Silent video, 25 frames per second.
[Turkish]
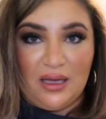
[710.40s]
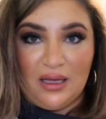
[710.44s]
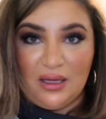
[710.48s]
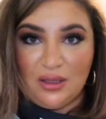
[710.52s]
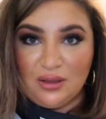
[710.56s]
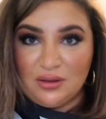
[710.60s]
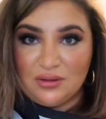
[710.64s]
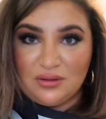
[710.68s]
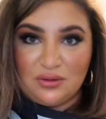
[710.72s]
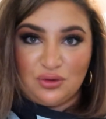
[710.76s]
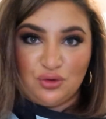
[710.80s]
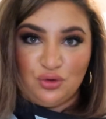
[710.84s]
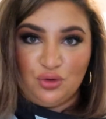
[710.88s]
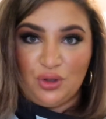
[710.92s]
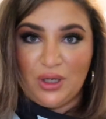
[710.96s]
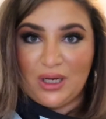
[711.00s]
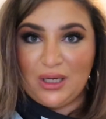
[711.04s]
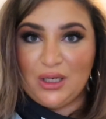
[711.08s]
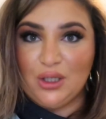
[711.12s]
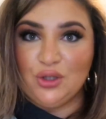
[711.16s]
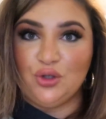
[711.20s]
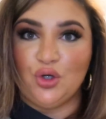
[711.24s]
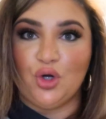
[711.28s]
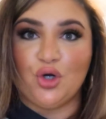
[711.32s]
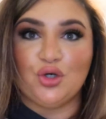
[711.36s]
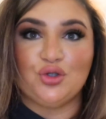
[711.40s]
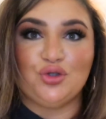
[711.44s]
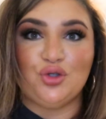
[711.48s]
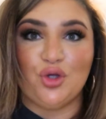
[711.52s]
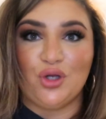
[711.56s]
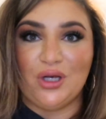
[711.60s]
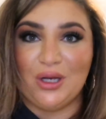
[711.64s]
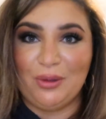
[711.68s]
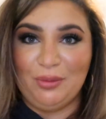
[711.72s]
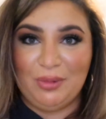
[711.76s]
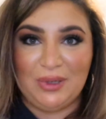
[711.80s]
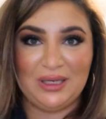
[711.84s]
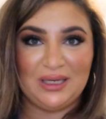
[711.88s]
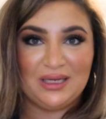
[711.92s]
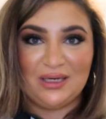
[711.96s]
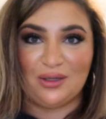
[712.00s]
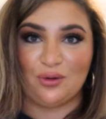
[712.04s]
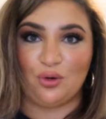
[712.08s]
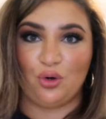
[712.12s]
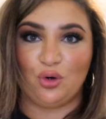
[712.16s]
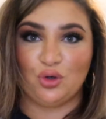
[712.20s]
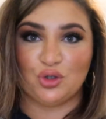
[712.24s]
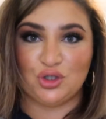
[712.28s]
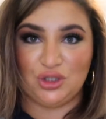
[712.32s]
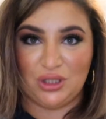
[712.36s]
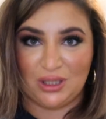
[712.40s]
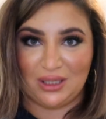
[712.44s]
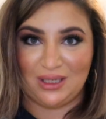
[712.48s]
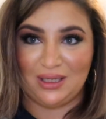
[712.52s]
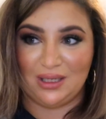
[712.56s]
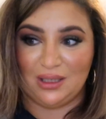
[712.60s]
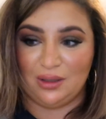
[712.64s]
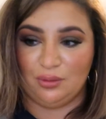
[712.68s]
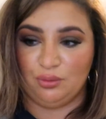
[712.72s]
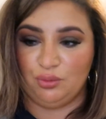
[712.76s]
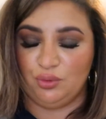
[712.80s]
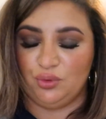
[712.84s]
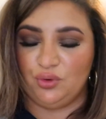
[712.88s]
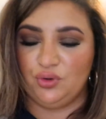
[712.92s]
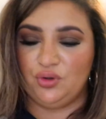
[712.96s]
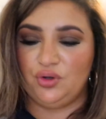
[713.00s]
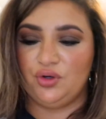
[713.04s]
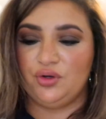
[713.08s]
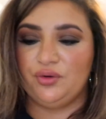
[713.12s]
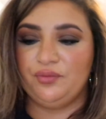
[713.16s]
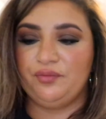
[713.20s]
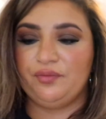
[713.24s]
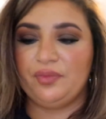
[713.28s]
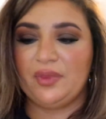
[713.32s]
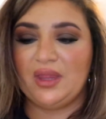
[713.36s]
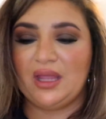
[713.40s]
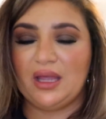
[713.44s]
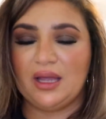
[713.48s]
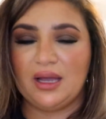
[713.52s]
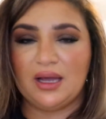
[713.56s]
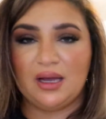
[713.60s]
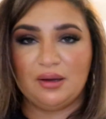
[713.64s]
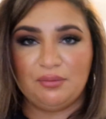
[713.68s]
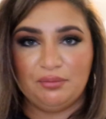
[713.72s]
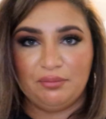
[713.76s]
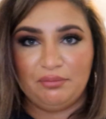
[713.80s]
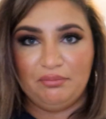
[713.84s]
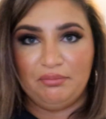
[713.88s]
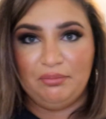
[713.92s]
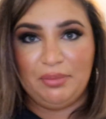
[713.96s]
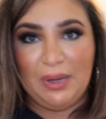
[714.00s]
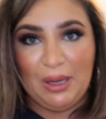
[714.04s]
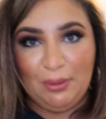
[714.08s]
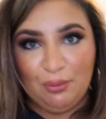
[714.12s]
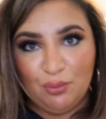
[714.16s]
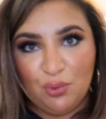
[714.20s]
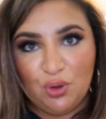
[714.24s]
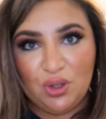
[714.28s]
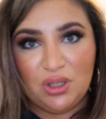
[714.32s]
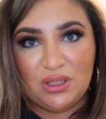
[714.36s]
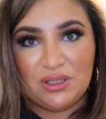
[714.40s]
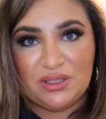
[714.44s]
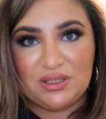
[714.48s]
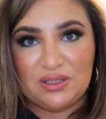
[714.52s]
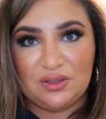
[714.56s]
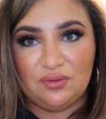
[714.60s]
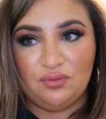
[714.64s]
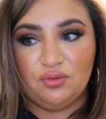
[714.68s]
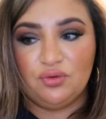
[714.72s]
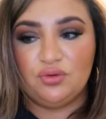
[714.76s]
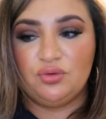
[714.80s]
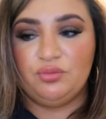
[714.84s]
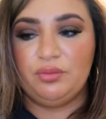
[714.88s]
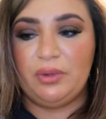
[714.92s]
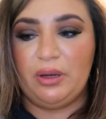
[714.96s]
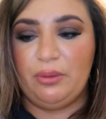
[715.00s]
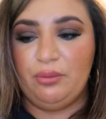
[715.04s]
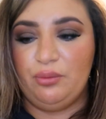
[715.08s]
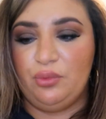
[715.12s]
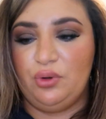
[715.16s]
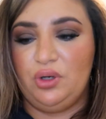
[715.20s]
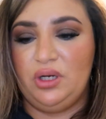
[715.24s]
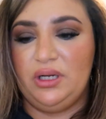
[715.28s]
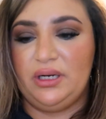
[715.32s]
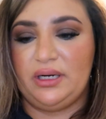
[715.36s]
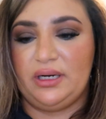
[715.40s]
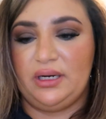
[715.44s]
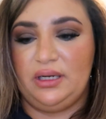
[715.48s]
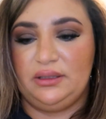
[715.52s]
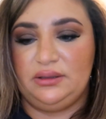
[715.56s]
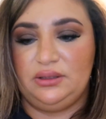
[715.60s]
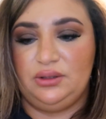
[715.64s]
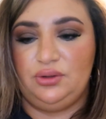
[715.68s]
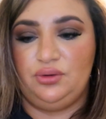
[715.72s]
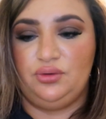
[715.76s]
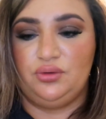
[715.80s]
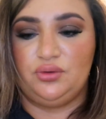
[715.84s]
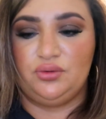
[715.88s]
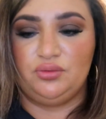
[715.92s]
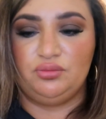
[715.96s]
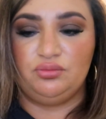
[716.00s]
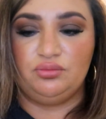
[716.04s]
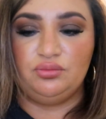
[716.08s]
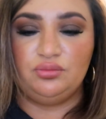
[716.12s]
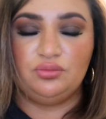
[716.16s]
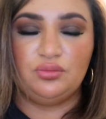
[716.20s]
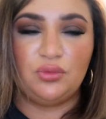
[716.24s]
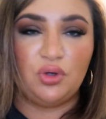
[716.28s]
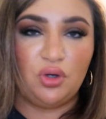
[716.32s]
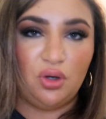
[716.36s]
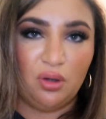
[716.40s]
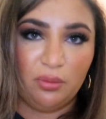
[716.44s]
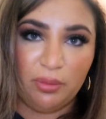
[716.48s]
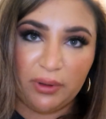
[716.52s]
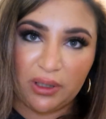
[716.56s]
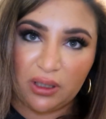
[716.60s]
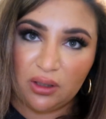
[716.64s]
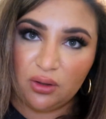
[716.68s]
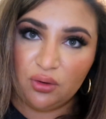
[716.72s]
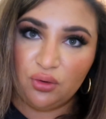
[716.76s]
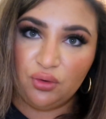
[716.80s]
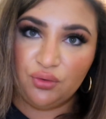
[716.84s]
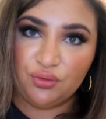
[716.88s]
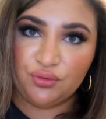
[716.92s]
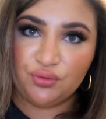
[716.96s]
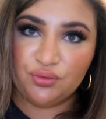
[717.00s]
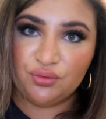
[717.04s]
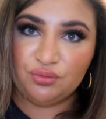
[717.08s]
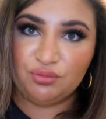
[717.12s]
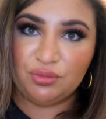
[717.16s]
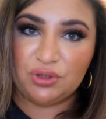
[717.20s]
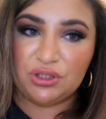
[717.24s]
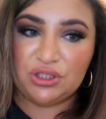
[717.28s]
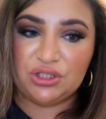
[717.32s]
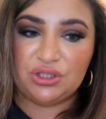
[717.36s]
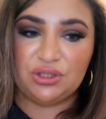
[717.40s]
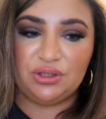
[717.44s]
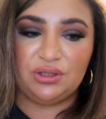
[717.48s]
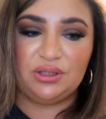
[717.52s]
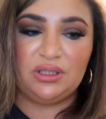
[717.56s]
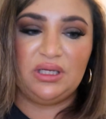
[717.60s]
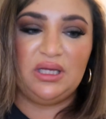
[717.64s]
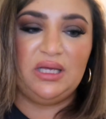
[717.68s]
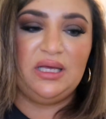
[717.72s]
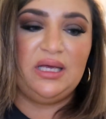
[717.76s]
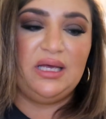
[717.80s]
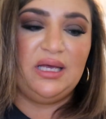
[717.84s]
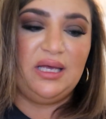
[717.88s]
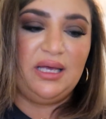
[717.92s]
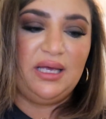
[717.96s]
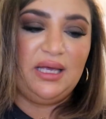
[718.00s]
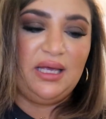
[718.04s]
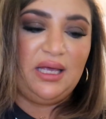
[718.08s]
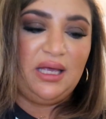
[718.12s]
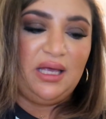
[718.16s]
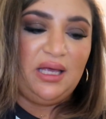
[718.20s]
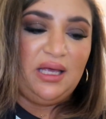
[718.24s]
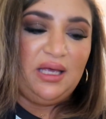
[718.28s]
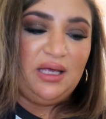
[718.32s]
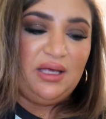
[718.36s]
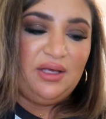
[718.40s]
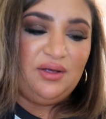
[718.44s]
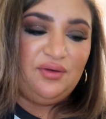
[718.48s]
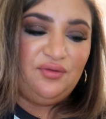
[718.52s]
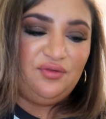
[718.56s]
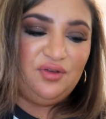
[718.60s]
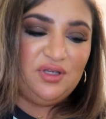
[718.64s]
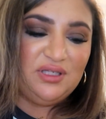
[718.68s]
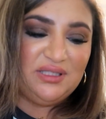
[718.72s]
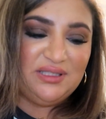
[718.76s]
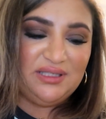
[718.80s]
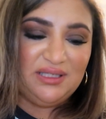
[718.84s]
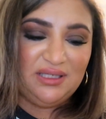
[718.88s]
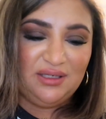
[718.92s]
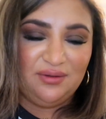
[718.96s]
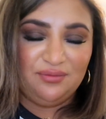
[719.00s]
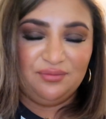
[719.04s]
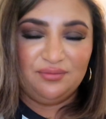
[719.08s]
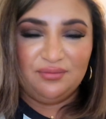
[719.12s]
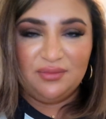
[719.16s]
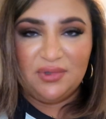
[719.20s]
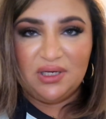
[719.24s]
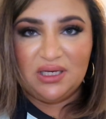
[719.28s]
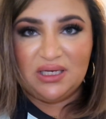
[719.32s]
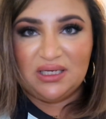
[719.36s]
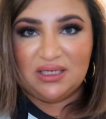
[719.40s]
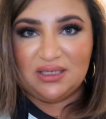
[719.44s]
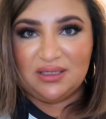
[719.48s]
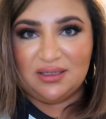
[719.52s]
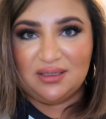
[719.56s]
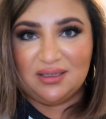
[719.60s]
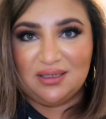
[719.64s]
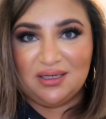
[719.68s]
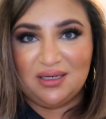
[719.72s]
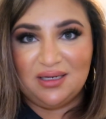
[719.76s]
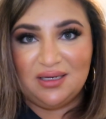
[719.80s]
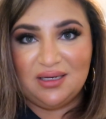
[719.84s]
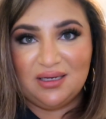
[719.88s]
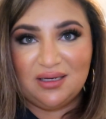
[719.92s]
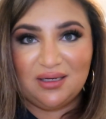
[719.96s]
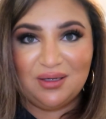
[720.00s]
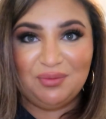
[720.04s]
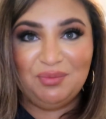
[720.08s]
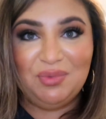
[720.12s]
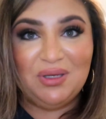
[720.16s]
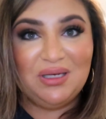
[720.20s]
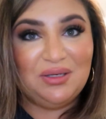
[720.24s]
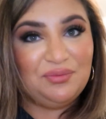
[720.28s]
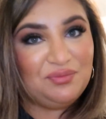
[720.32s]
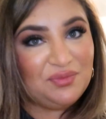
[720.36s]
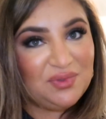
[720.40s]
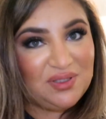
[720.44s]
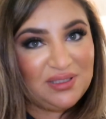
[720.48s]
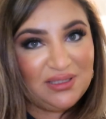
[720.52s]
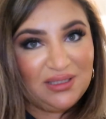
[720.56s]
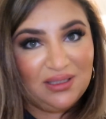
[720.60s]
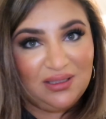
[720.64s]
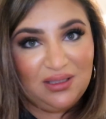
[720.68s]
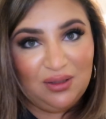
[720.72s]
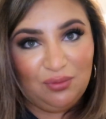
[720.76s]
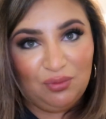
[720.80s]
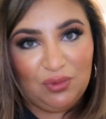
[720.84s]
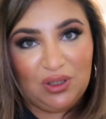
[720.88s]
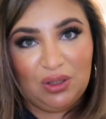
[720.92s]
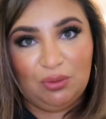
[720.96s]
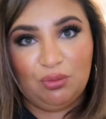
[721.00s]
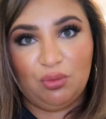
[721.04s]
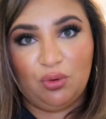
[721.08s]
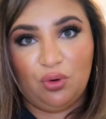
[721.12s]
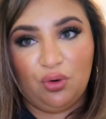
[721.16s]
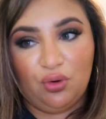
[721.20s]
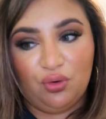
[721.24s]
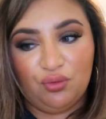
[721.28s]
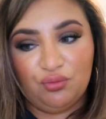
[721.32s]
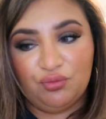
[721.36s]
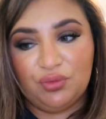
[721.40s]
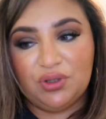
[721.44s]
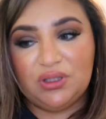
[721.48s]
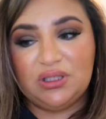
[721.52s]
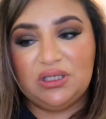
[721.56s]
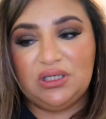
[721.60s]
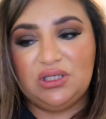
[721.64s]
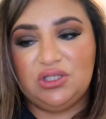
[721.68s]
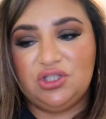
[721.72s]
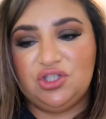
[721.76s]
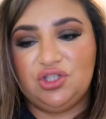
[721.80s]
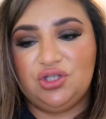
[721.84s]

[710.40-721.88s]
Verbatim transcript: e, sürekli dört dönebilir. O şekil büyük. Ben böyle seviyorum. Ben böyle rahat ediyorum. Göbekli olduğum için fiziğim e, benim istediğim gibi olmadığı